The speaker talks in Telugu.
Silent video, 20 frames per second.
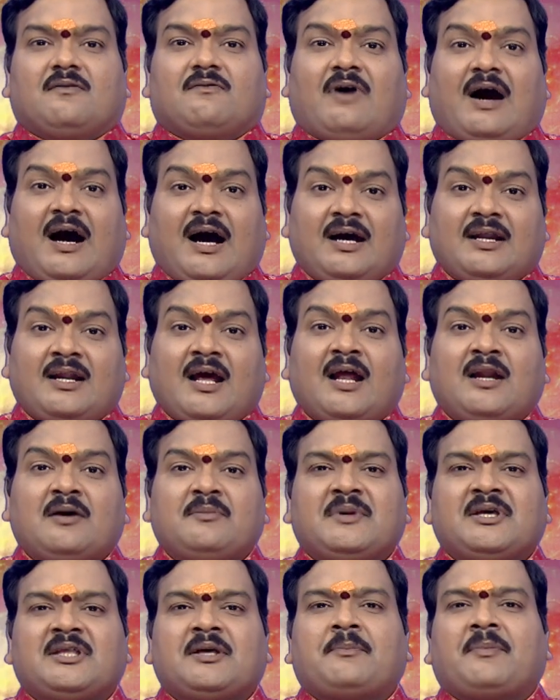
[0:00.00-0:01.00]
వాహనాల
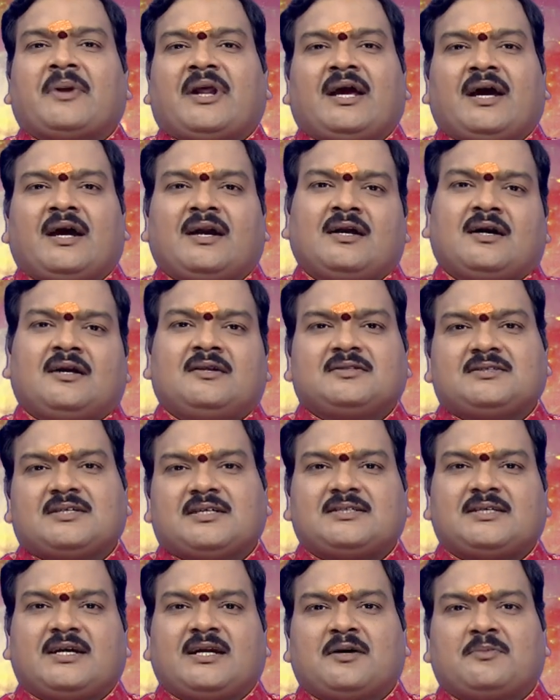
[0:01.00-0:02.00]
మీద ప్రయాణాలు
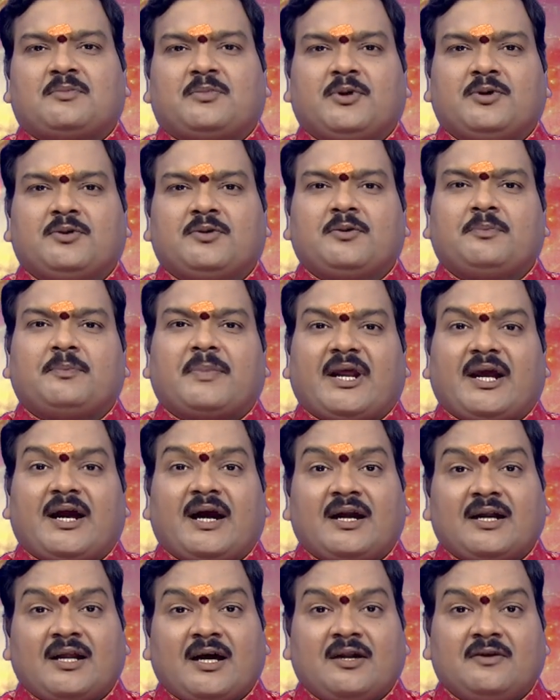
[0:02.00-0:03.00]
చేసేటప్పుడు
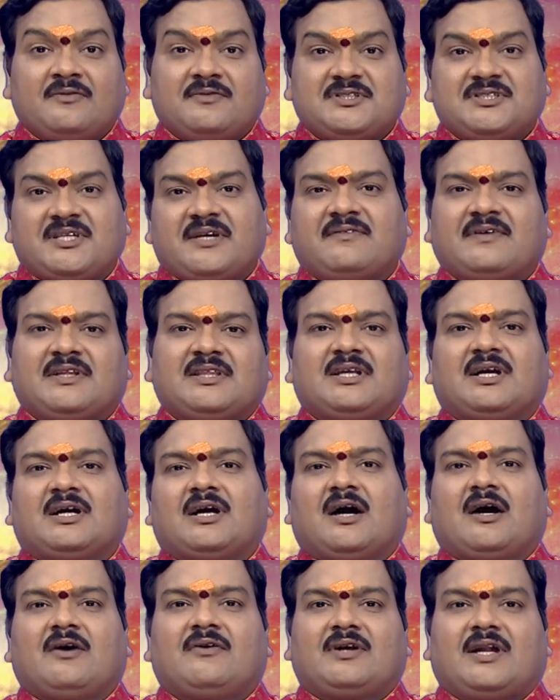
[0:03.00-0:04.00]
ప్రయాణాలు విజయవంతం
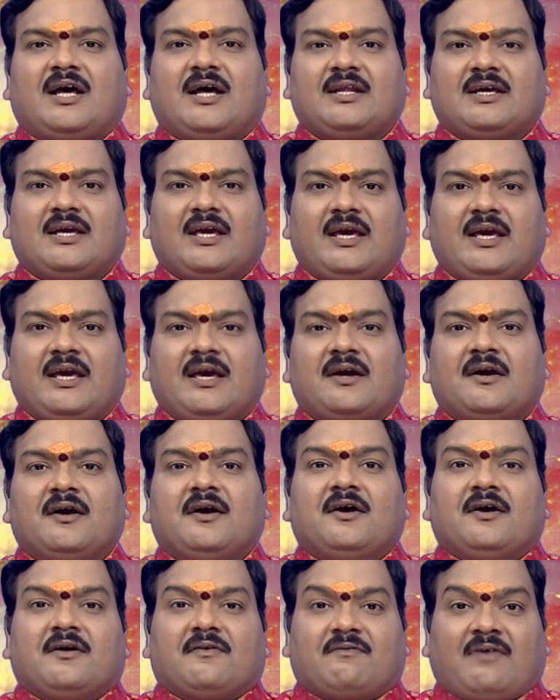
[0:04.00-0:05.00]
కావటానికి
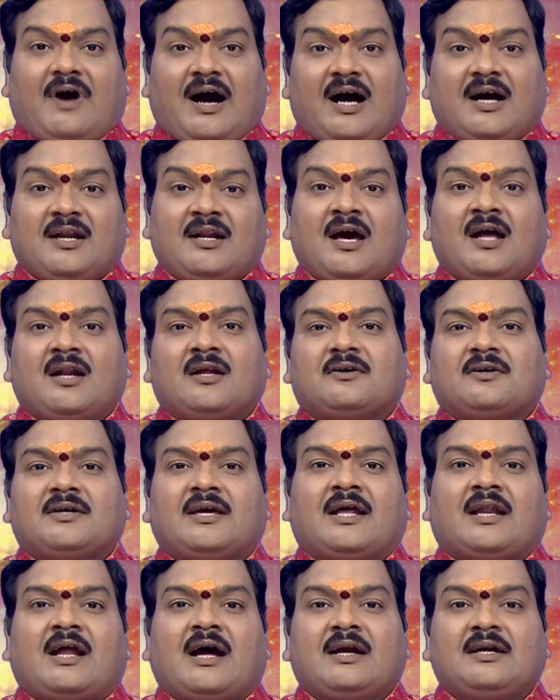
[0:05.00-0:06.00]
వాహనాలకు
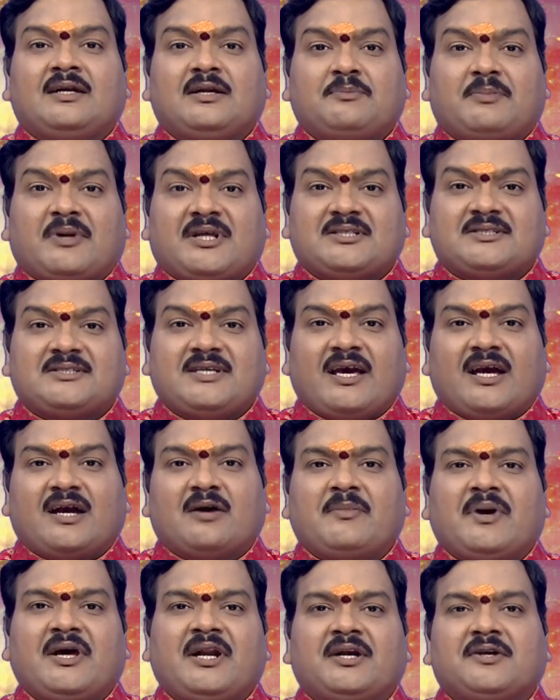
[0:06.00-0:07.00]
ఎలాంటి
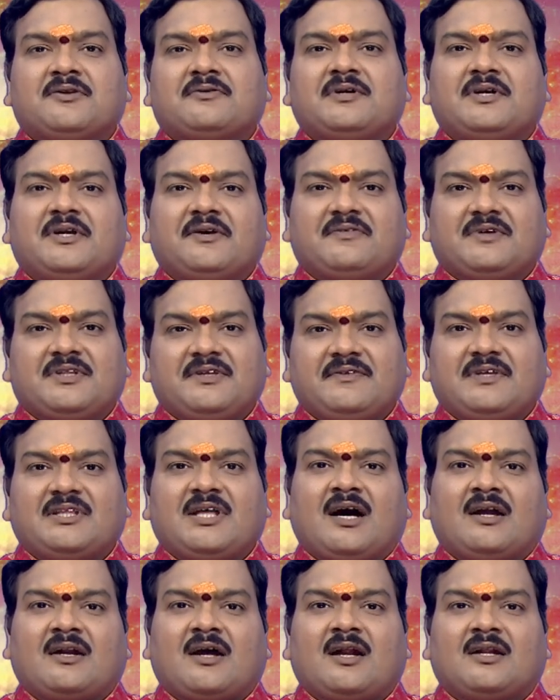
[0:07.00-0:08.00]
ప్రత్యేకమైనటువంటి విధి
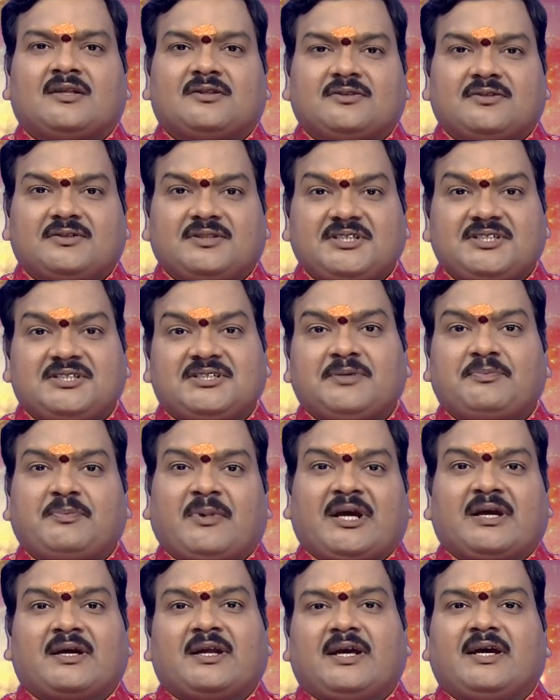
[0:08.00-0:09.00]
విధానాలతో దిష్టి
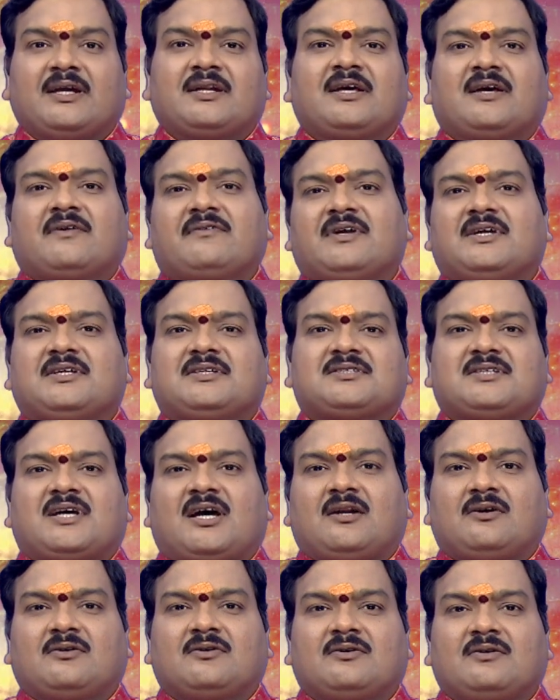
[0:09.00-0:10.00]
ప్రక్రియ
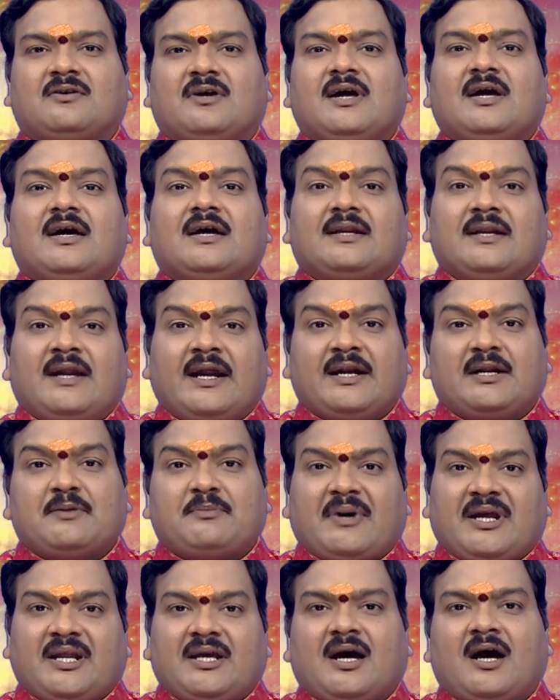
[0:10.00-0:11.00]
నిర్వహించాలో నేటి
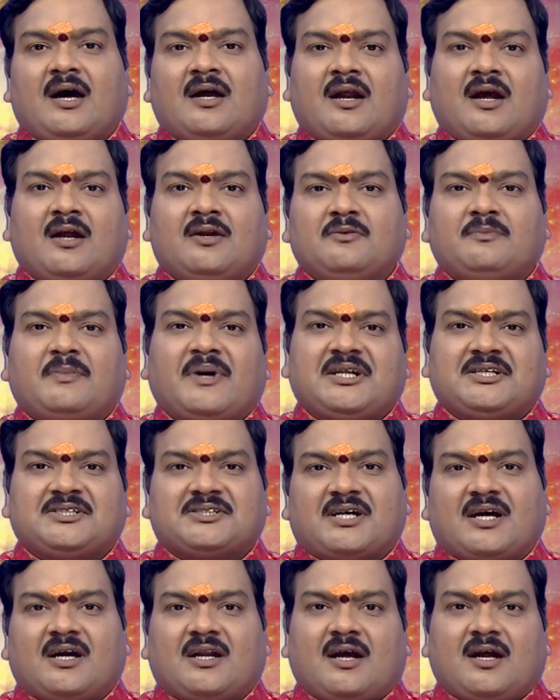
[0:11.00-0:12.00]
పరిహారాలు
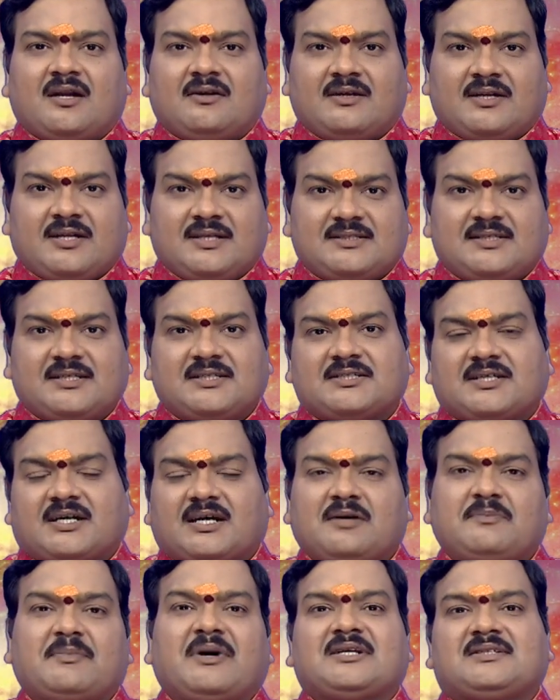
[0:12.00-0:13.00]
పరిష్కారాలు అనే
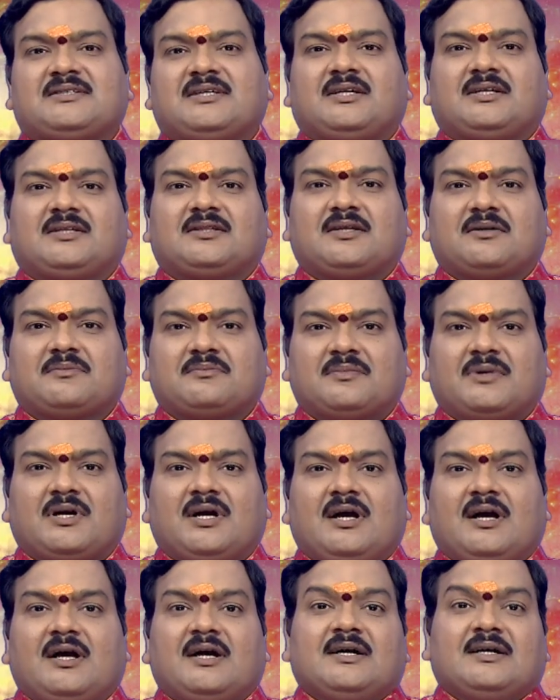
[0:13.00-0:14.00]
శీర్షికను పరిశీలిద్దాం
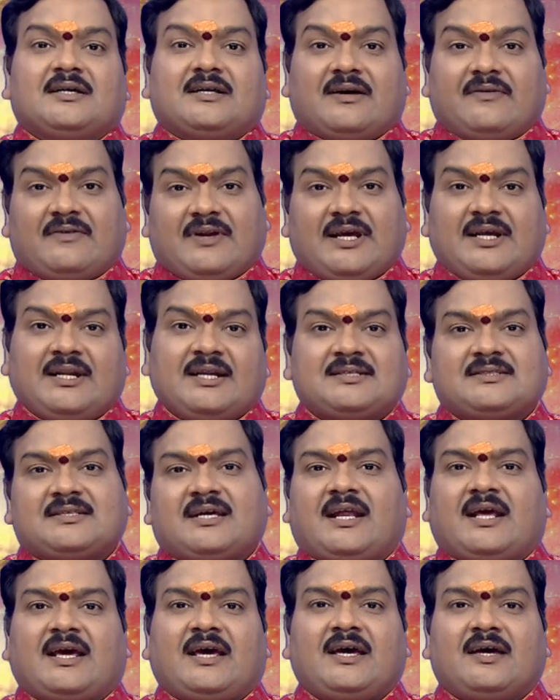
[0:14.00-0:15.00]
ఎవరైనా
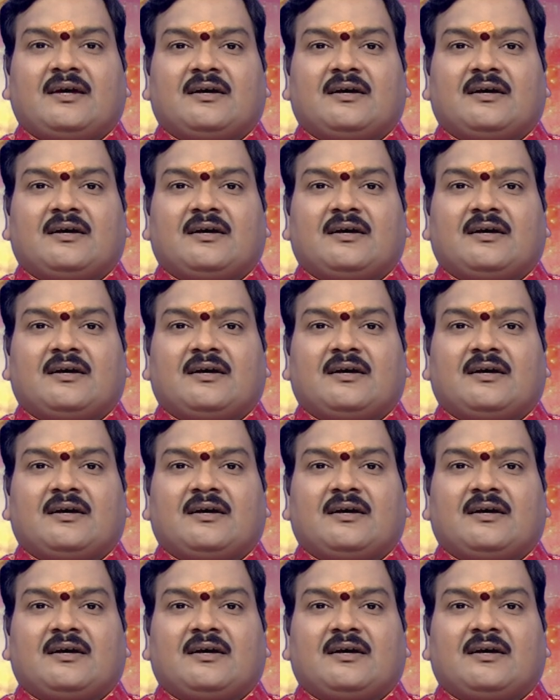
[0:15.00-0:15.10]
సరే